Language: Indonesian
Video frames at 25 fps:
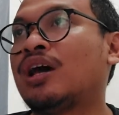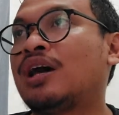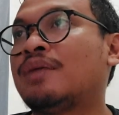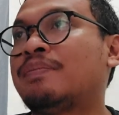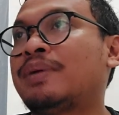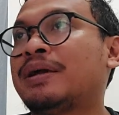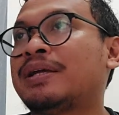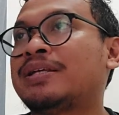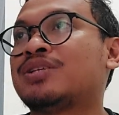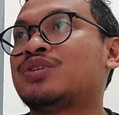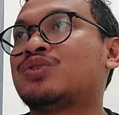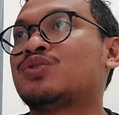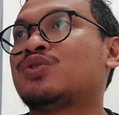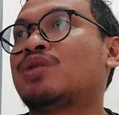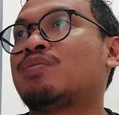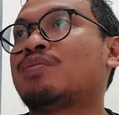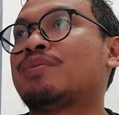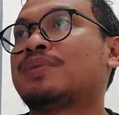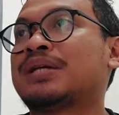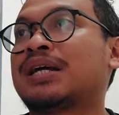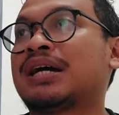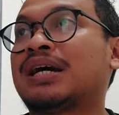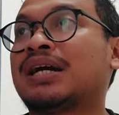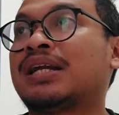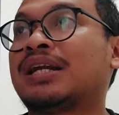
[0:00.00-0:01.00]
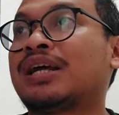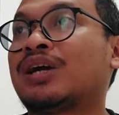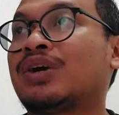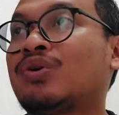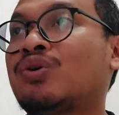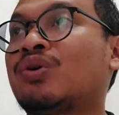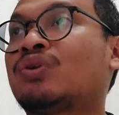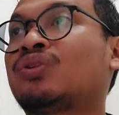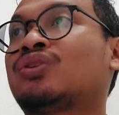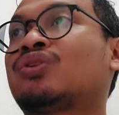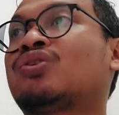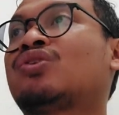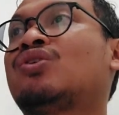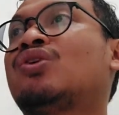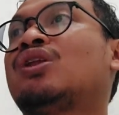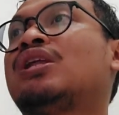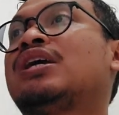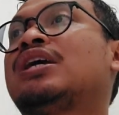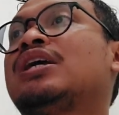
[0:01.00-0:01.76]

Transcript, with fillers: Nah, juga memecahkan rekor gol